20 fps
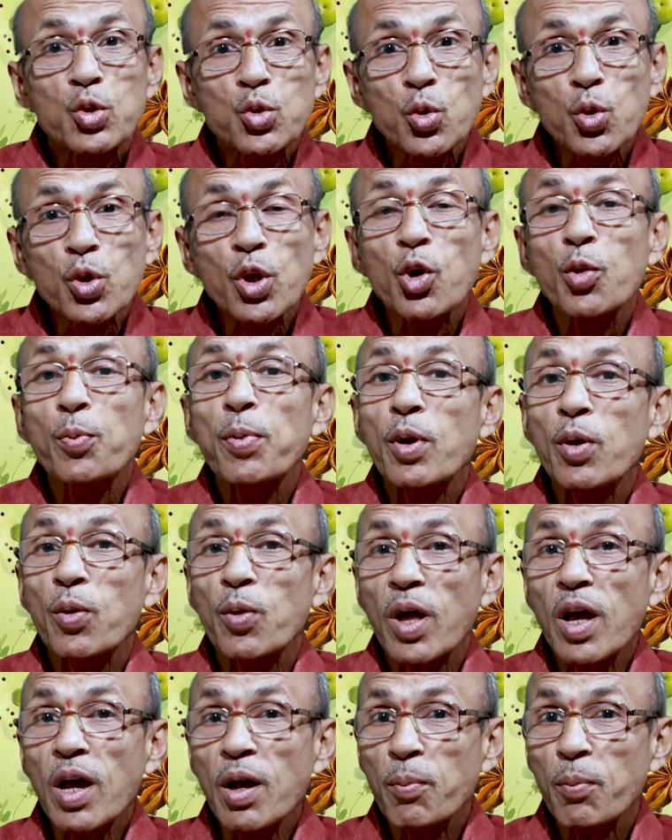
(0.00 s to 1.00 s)
చూర్ణ రూపంలో
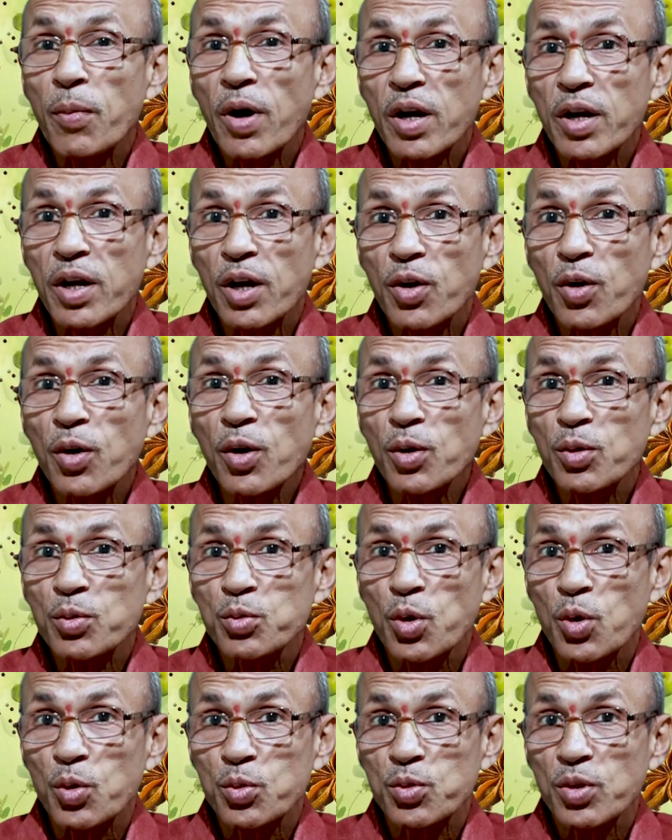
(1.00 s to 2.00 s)
కూడా మార్కెట్లో
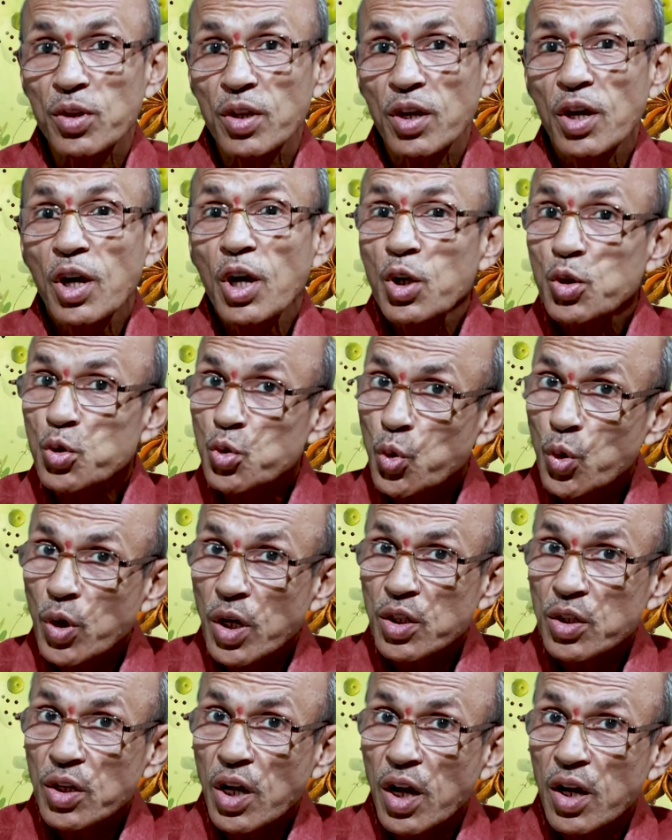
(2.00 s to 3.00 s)
దొరుకుతుంది
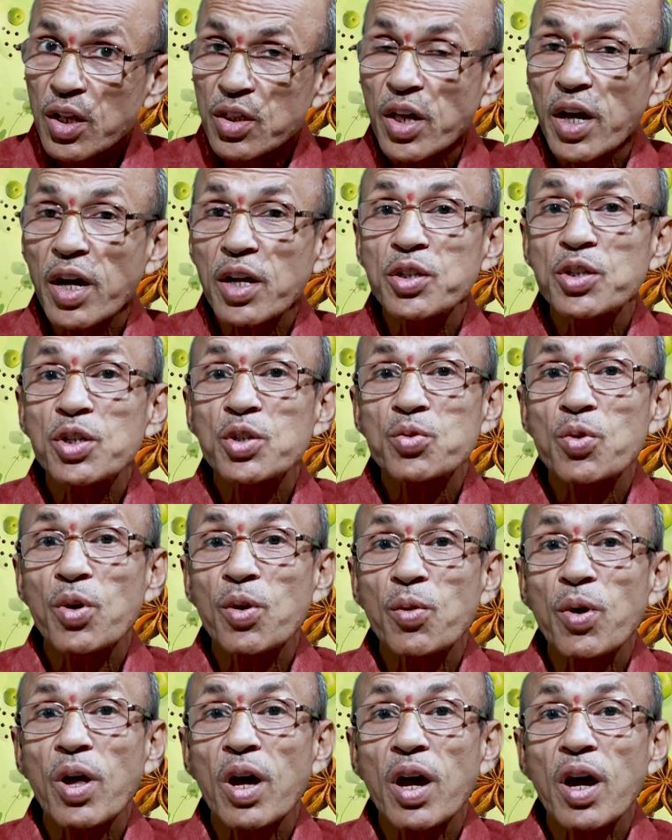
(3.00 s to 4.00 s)
చూర్ణంగా తయారు చేసుకోవడం
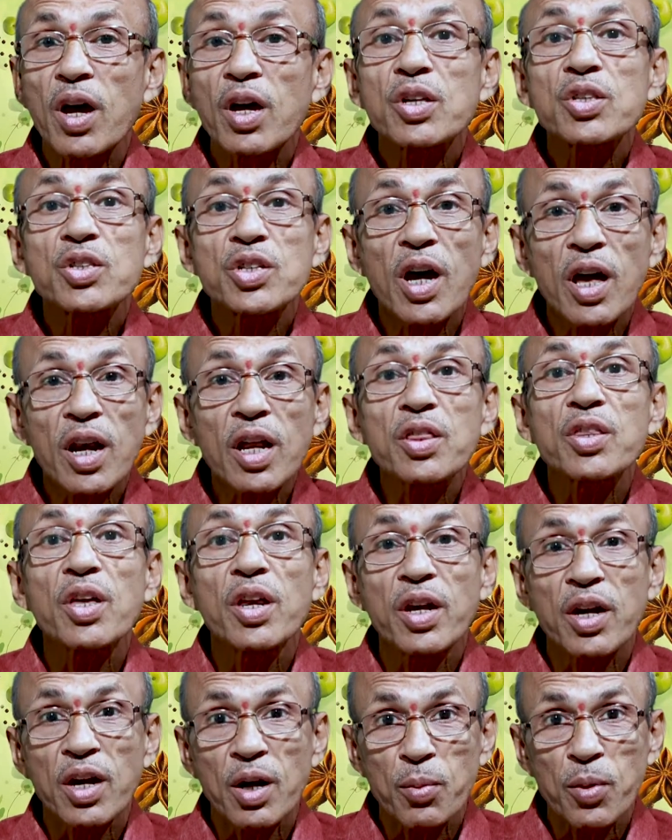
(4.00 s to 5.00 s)
కూడా చాలా
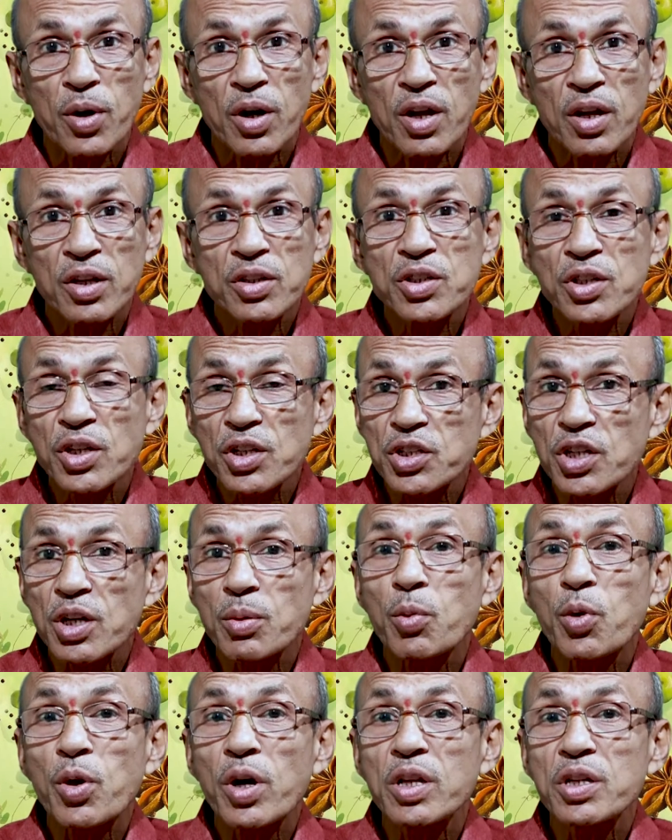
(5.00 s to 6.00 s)
తేలిక అనమాట చిన్న చిన్న
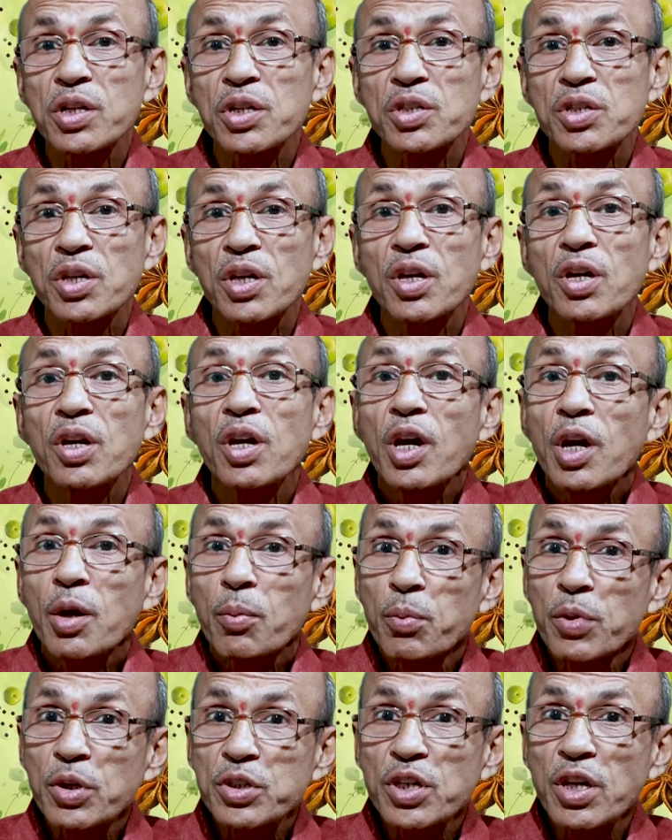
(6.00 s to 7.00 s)
ముక్కలు చేసి
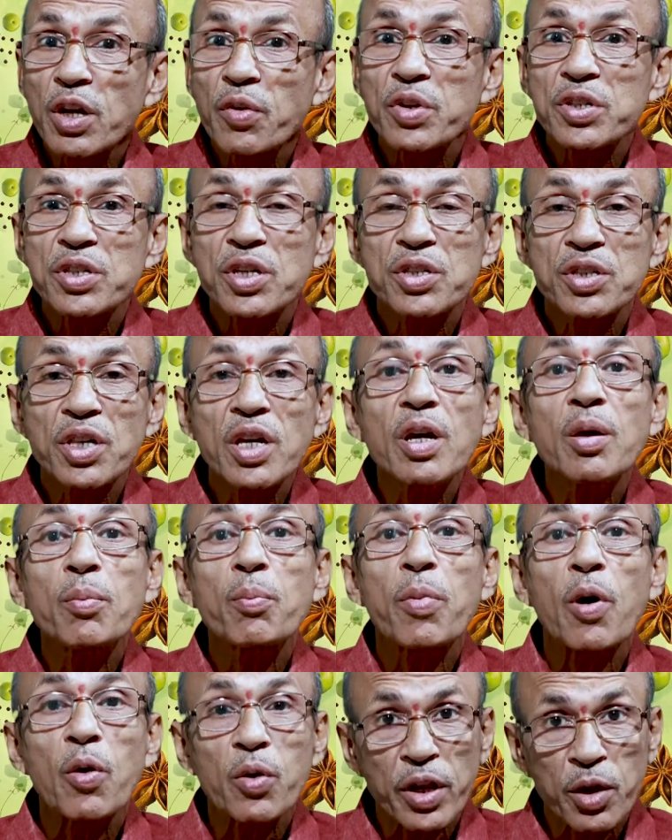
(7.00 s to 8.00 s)
మిక్సీలో వేసేస్తే
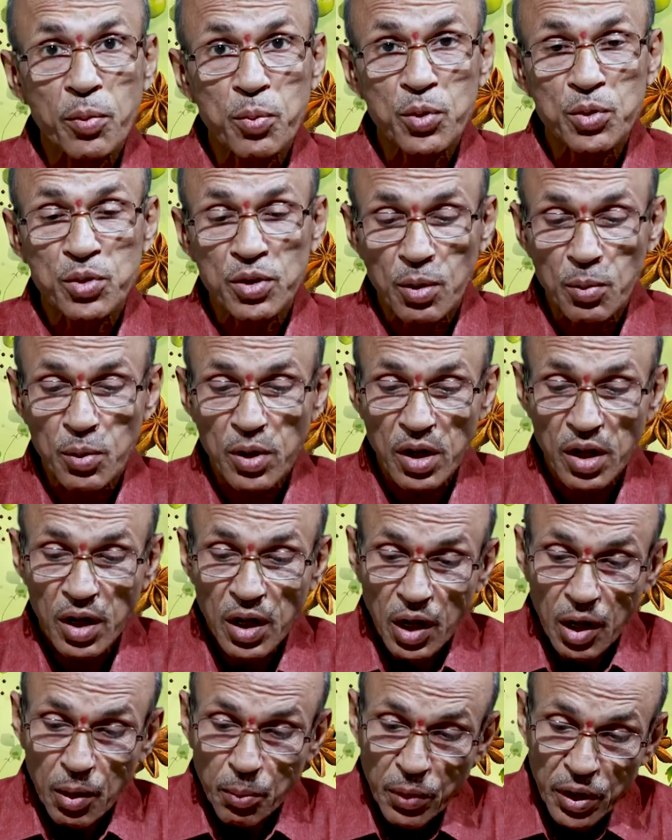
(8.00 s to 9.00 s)
పౌడర్ అయిపోతుంది అనమాట
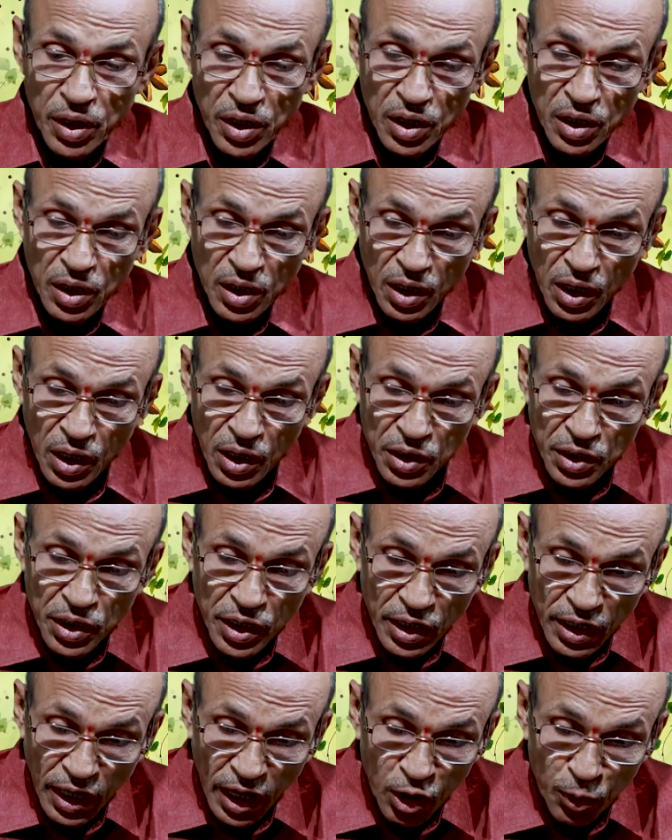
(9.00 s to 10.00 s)
మరి ఈ
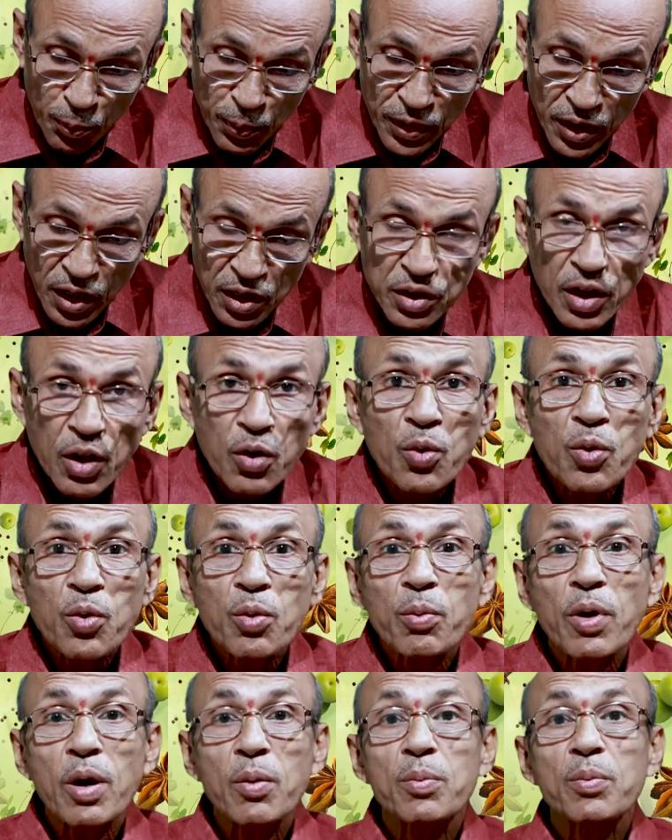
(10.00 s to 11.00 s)
నాలుగు పదార్థాలు
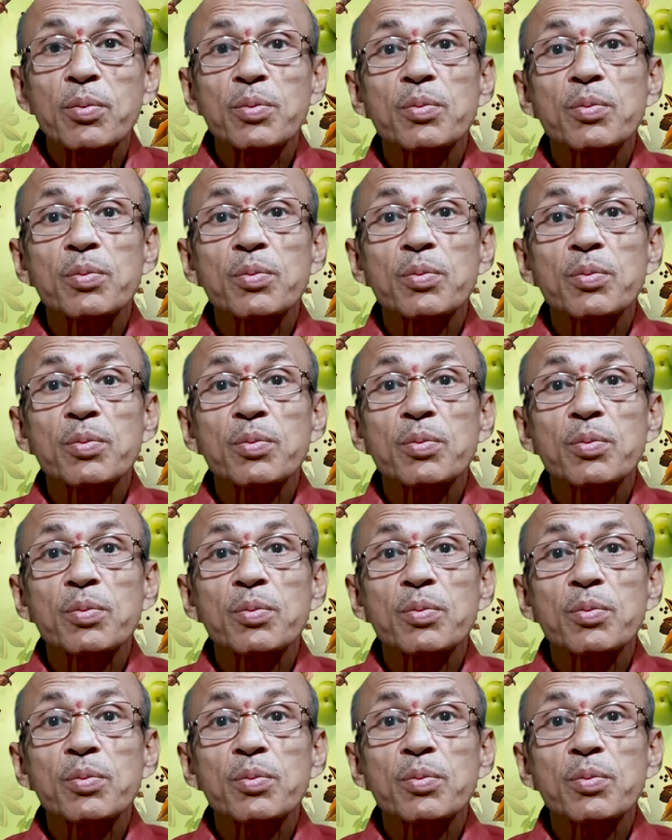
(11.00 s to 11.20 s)
మనం